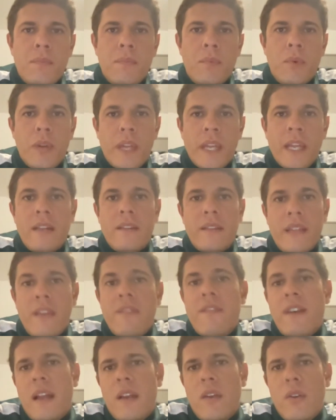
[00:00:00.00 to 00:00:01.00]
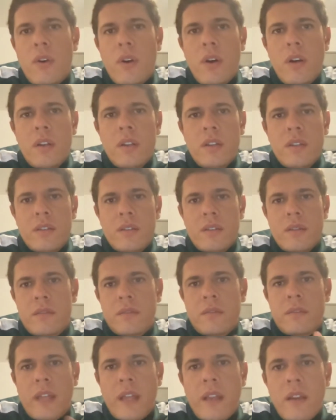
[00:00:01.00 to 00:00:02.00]
porque ele tem valor,
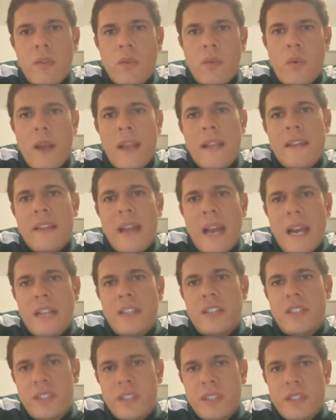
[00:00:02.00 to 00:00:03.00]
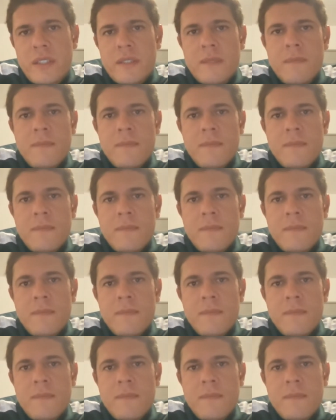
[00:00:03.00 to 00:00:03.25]
tem qualidade